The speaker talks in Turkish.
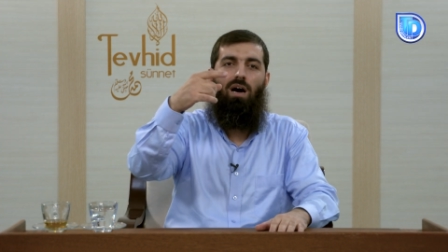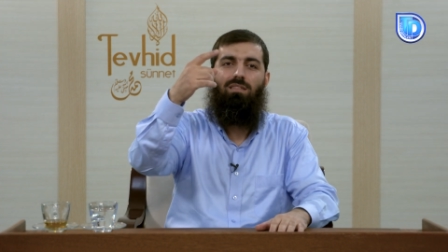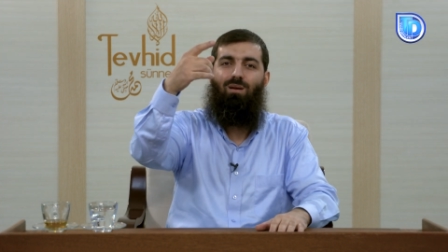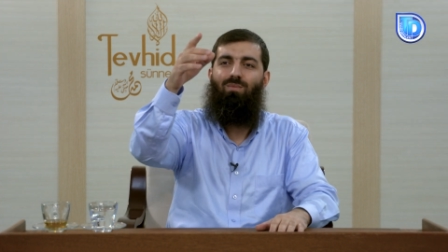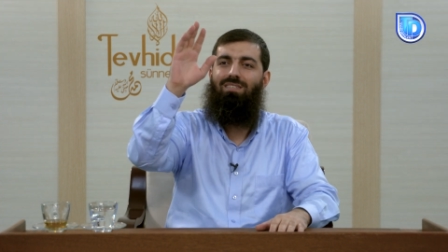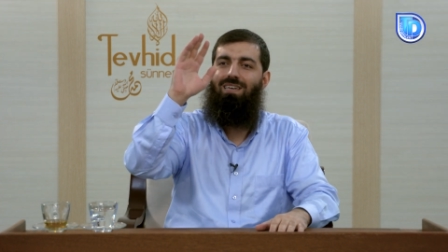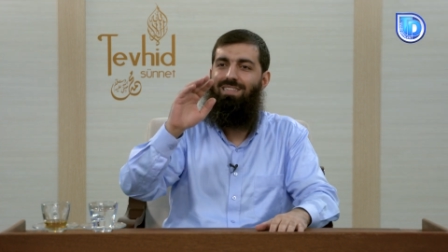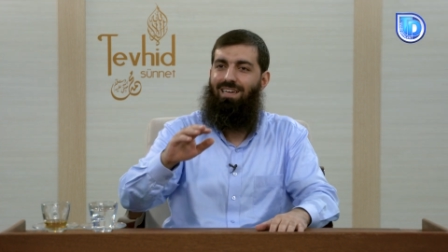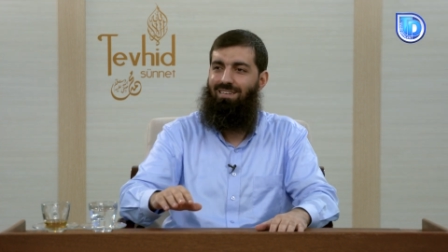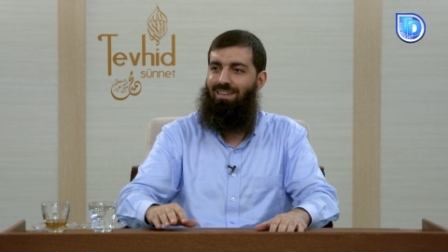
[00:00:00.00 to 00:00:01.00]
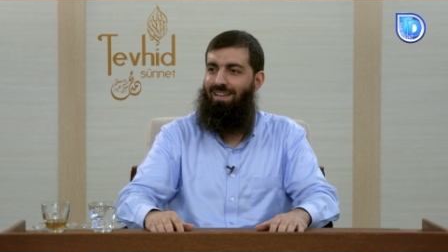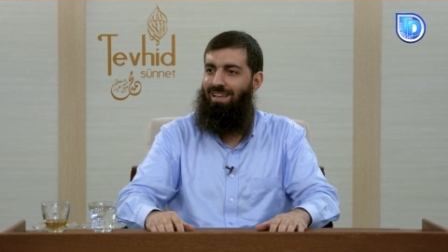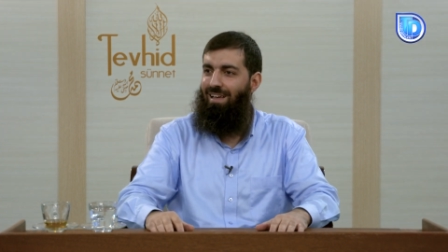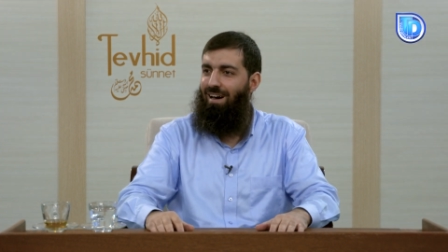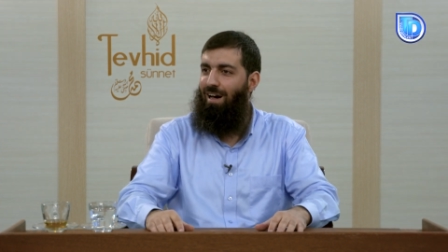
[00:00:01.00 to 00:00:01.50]
aktarması yeter.
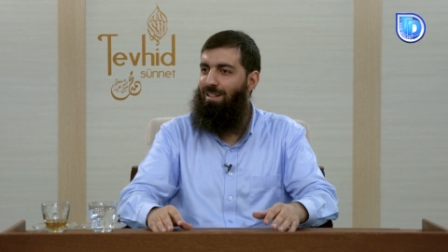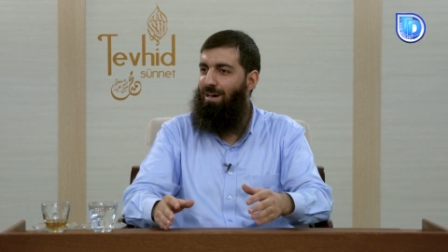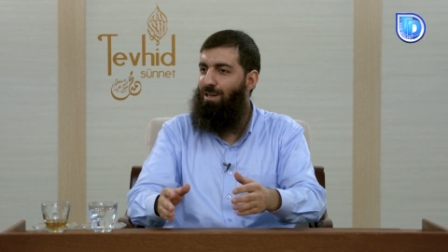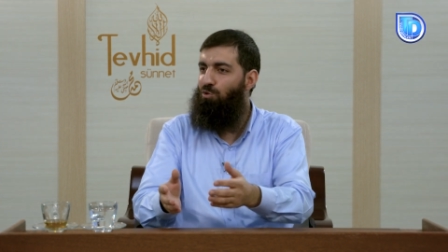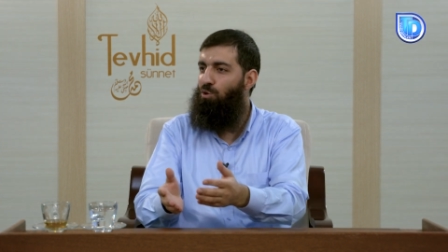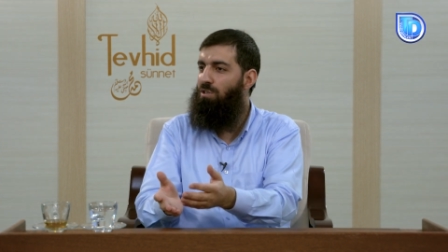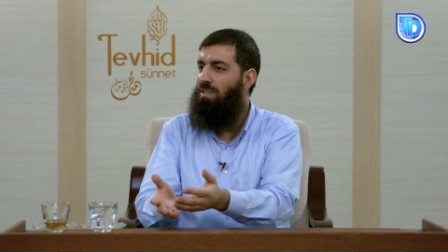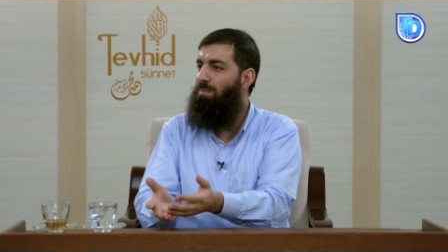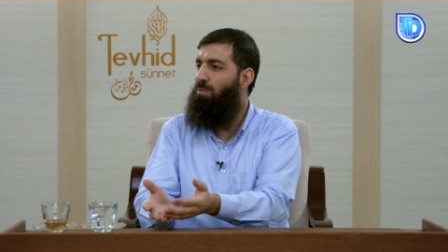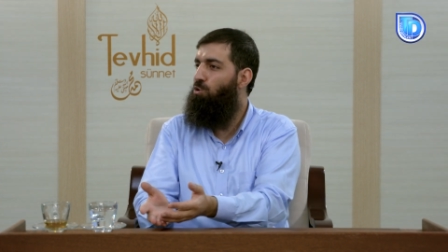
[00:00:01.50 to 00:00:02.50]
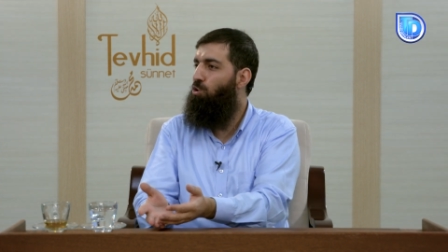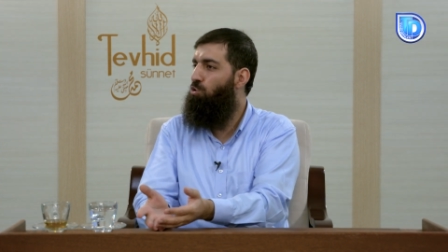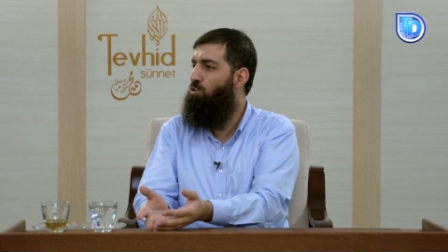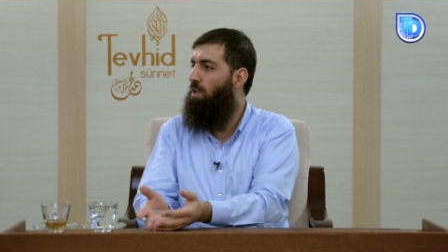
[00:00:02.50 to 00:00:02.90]
Allah Resulü zaten 1400